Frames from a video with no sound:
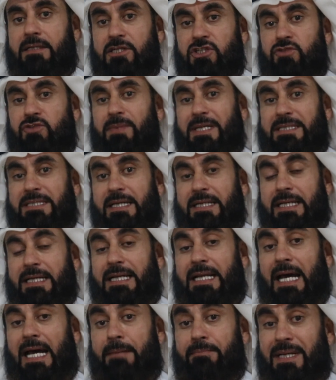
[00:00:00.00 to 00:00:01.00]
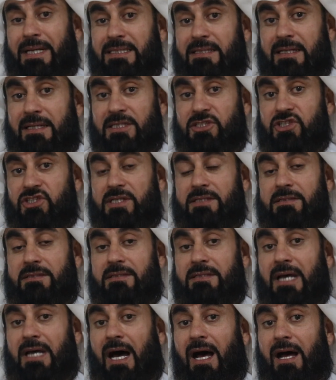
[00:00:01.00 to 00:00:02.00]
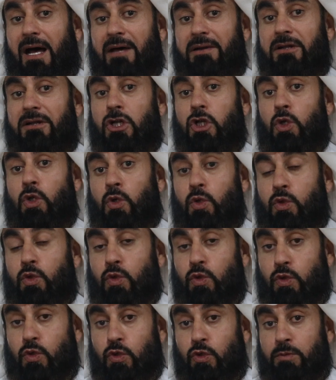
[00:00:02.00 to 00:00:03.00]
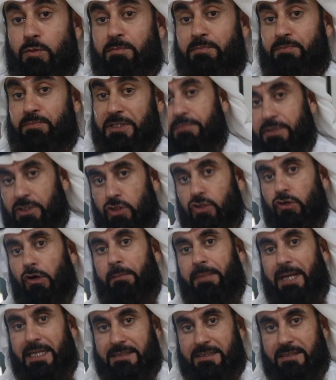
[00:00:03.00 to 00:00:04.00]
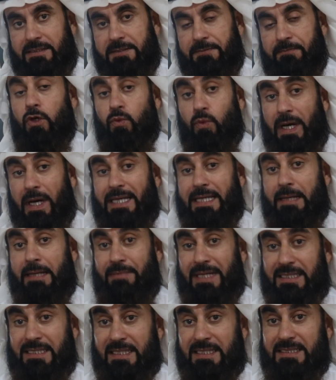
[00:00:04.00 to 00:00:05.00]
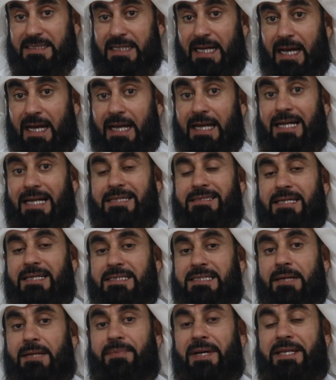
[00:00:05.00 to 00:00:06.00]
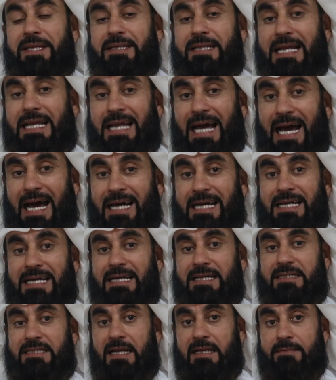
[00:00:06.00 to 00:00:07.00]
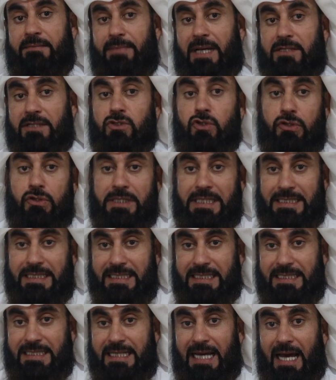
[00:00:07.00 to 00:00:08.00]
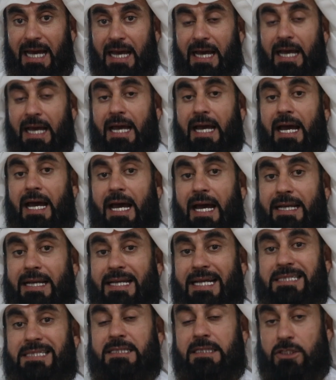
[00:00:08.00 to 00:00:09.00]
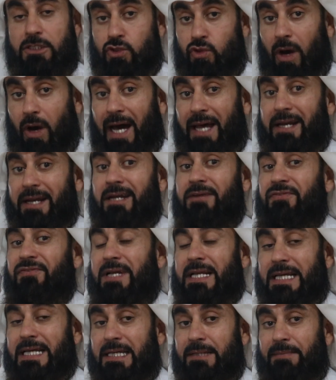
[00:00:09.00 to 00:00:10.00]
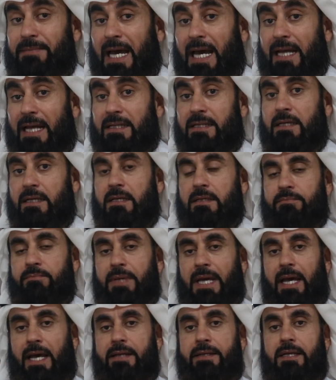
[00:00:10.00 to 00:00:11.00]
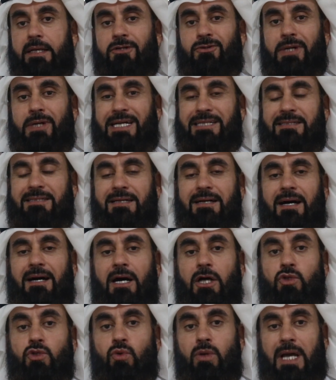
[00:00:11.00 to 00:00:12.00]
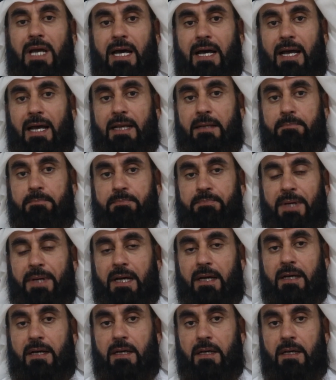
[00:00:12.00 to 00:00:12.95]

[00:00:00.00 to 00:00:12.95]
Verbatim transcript: نسبة إلى مدرسة دار العلوم بديوبند وهي مدرسة تتبنى العقيدة الماتوريدية التي تعرف الإيمان بأنه اعتقاد القلب